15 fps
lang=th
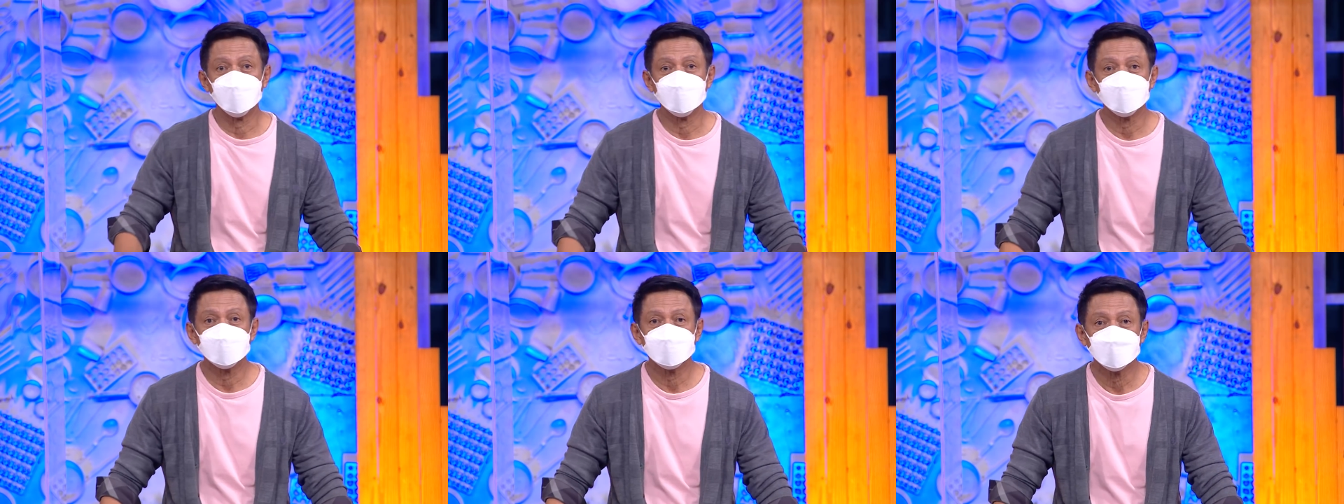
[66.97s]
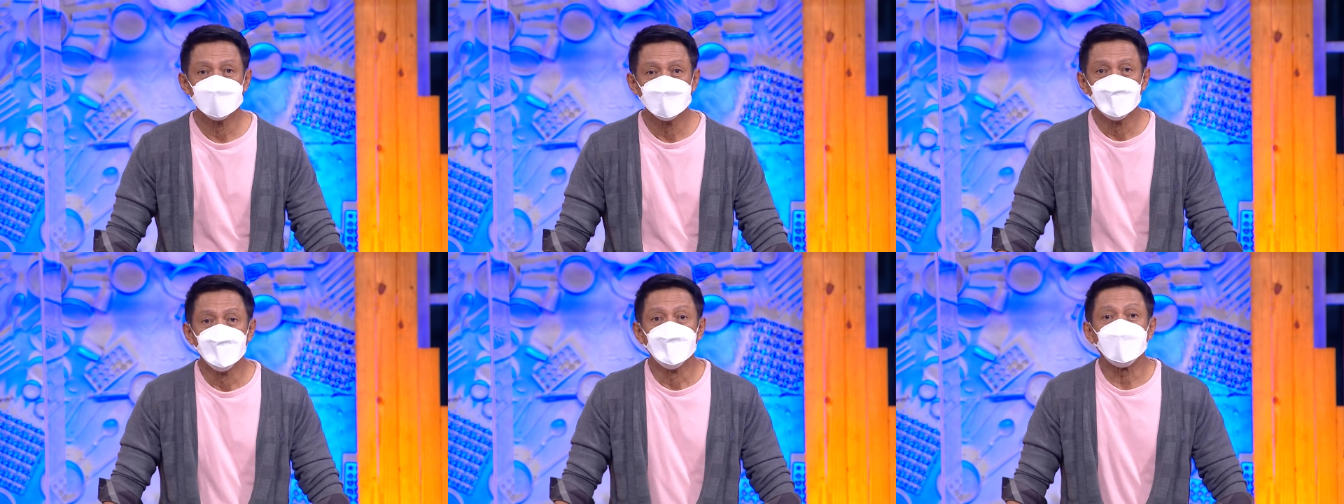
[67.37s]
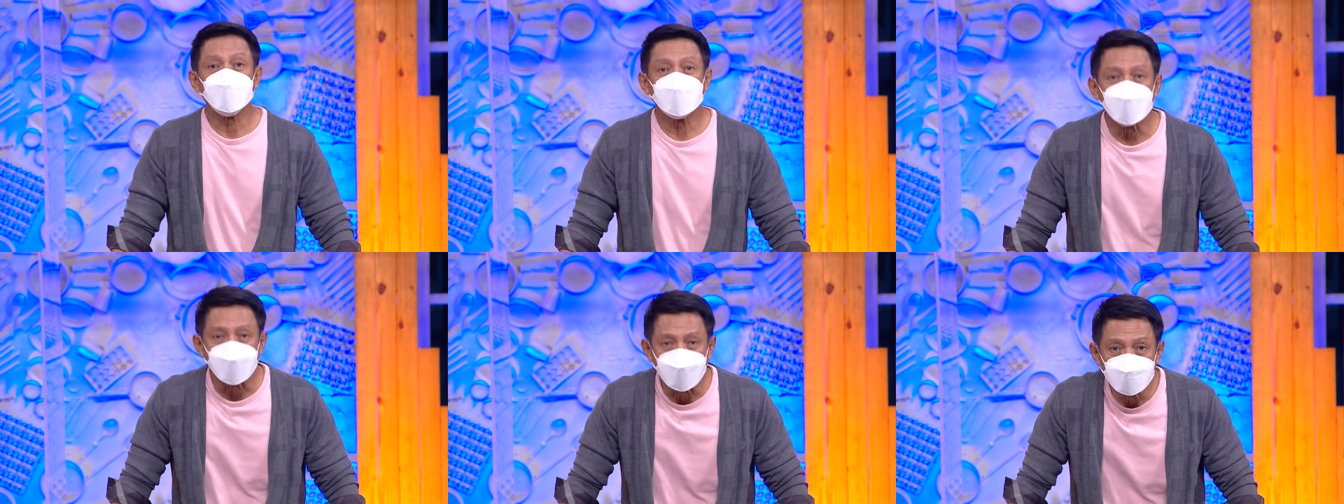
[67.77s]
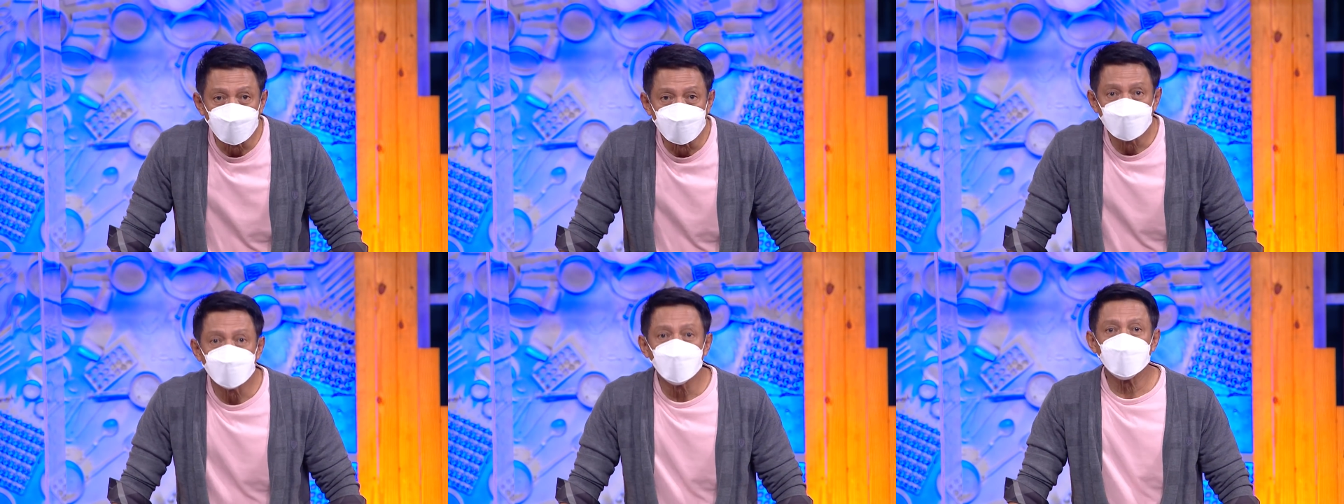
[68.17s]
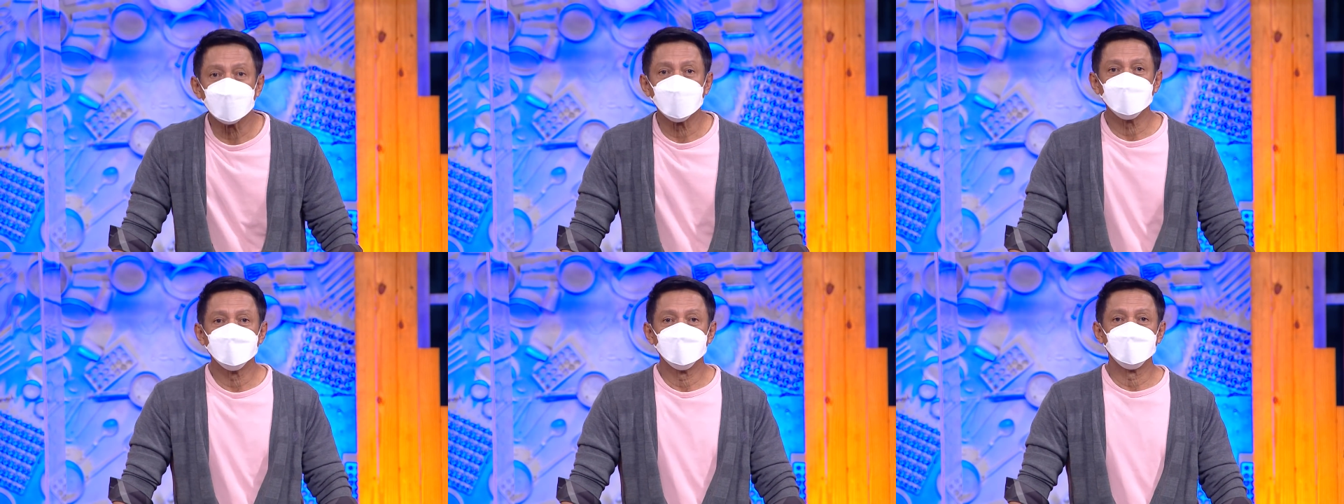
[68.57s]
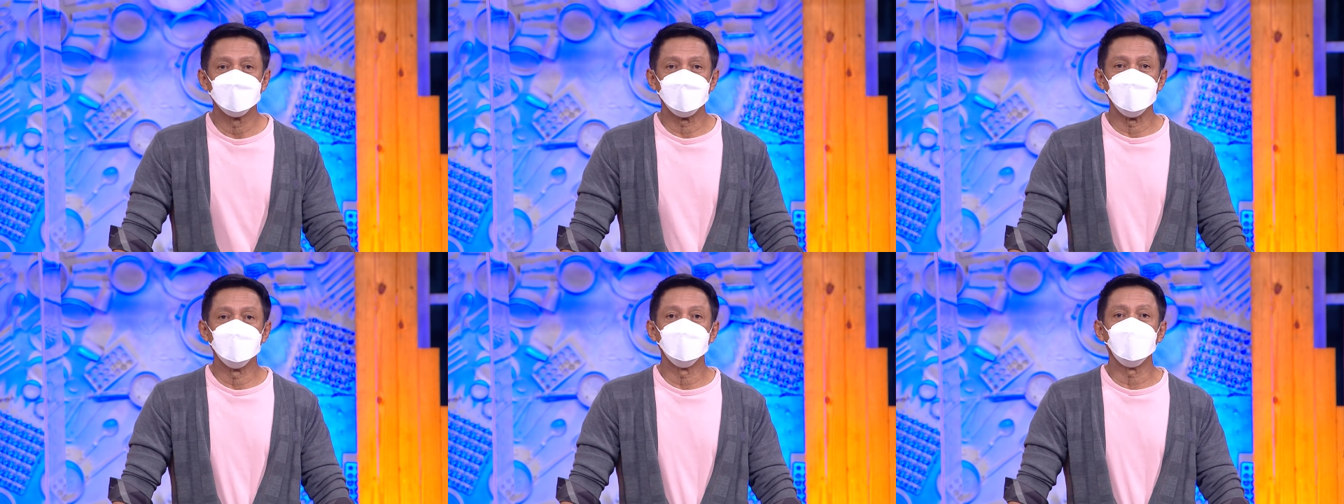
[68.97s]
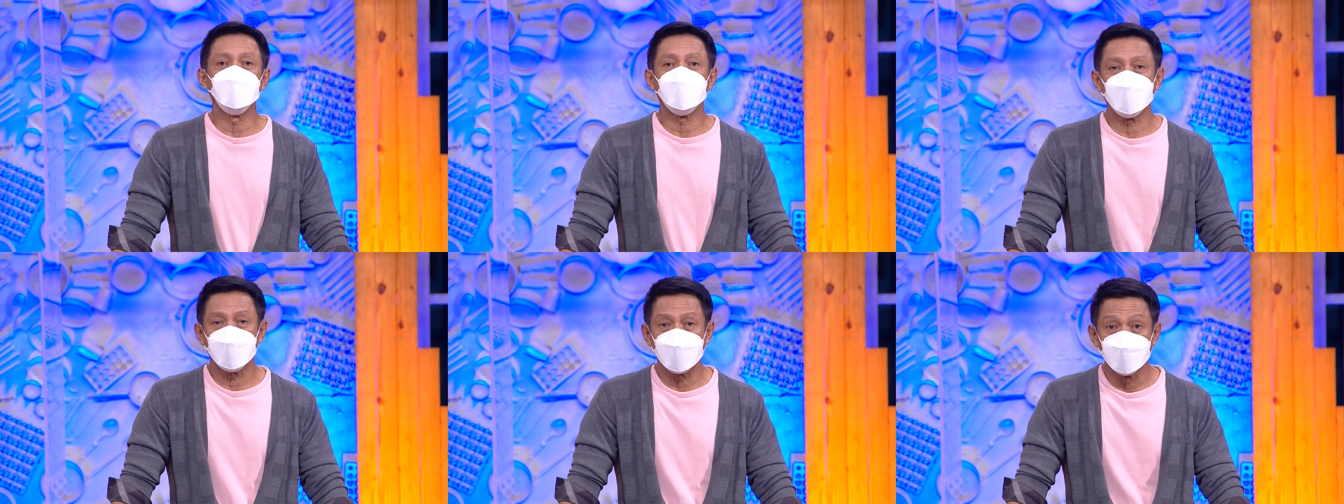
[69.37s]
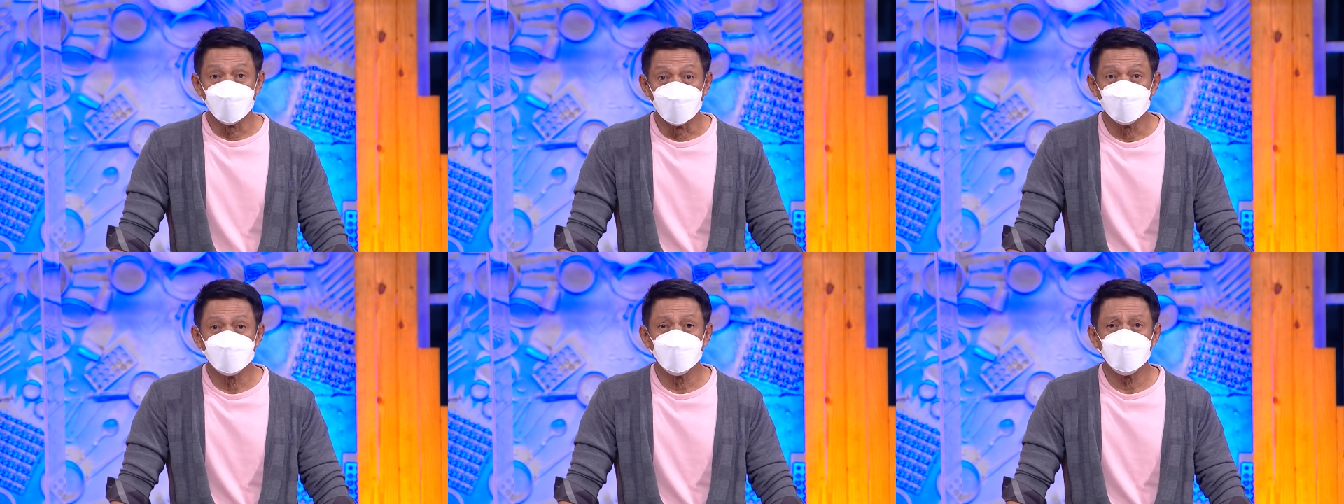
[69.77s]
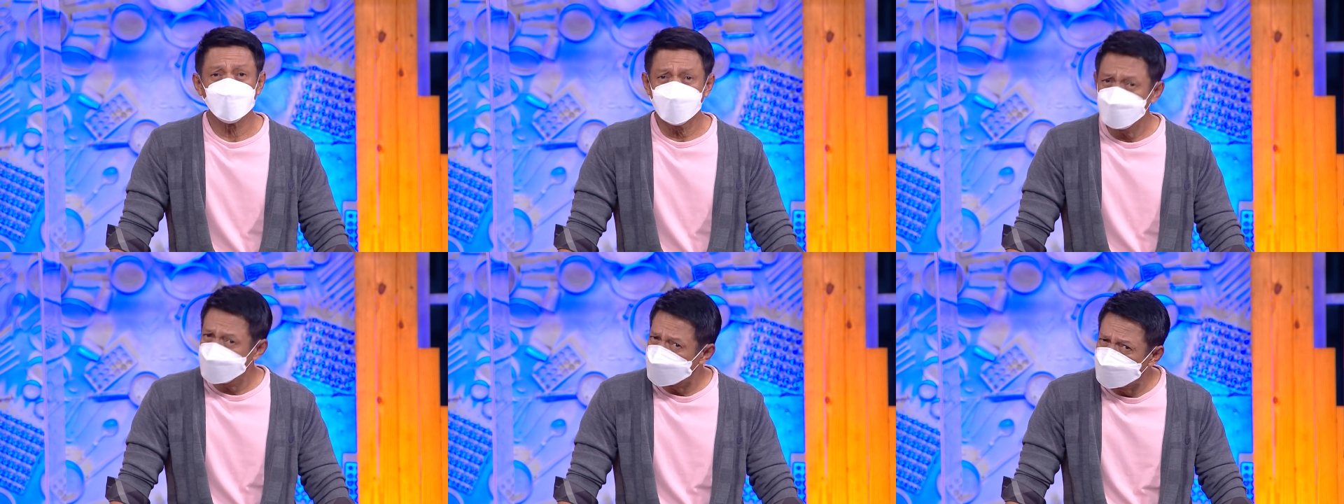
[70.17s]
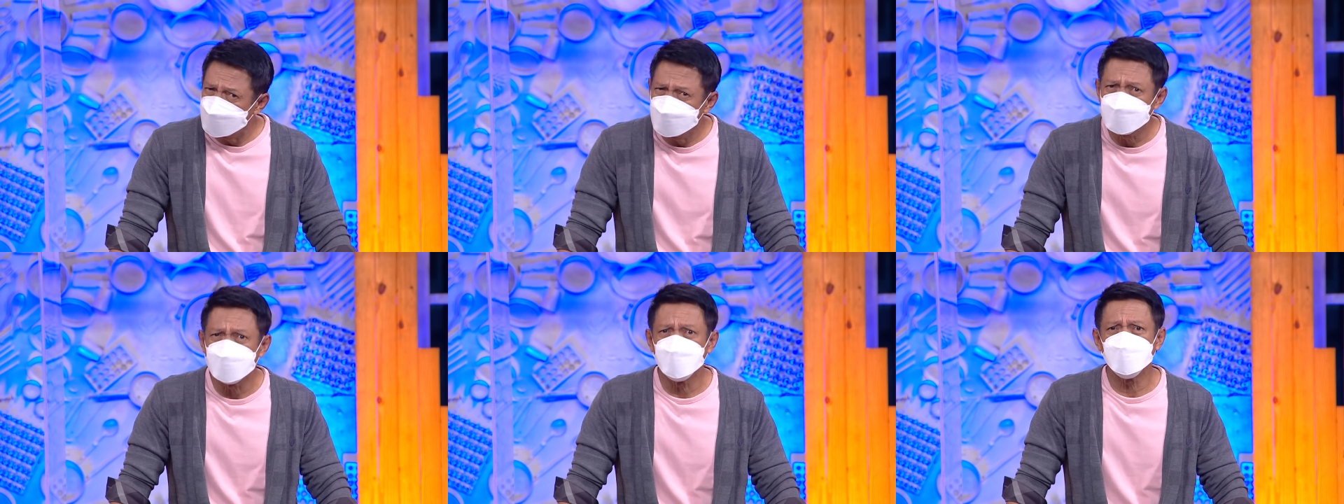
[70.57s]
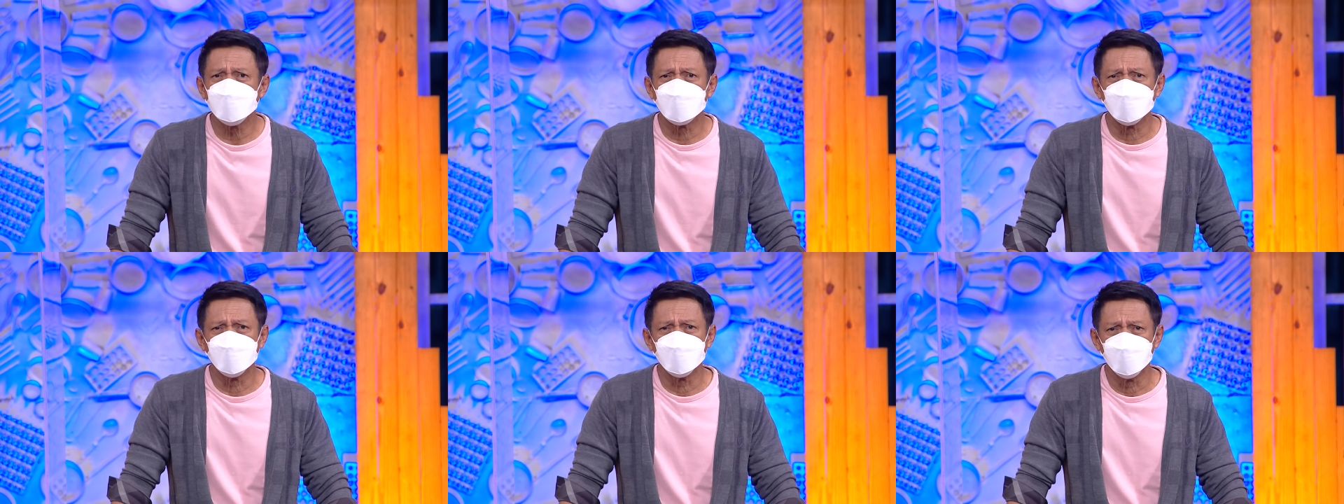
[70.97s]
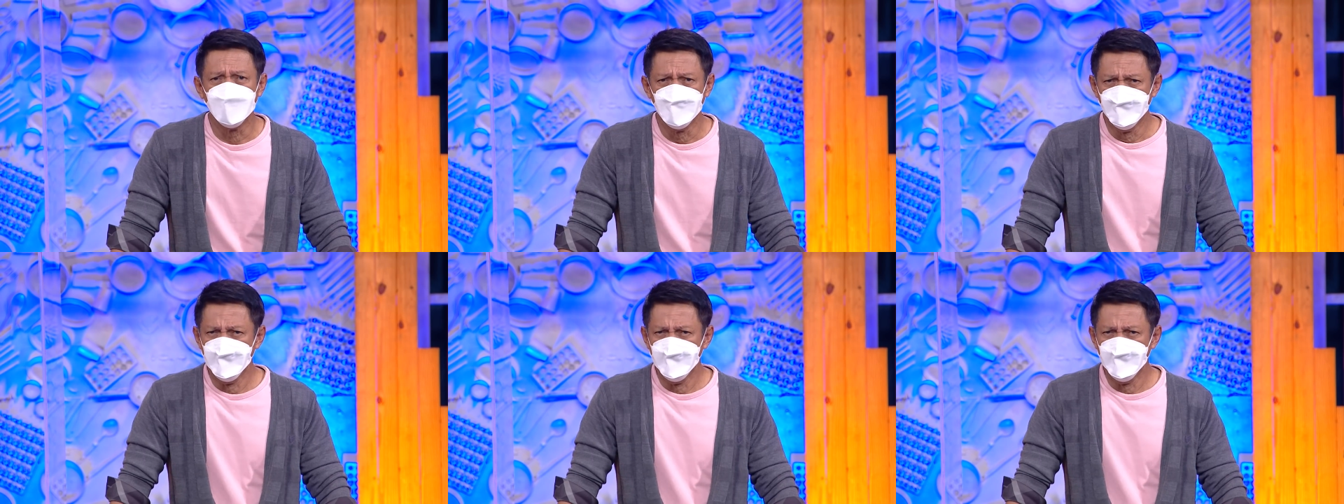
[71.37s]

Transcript: นไปขายหนมถ้วยครับเป็นพ่อค้าหนมถ้วยท่านผู้ชมดูชีวิตคนเนี่ย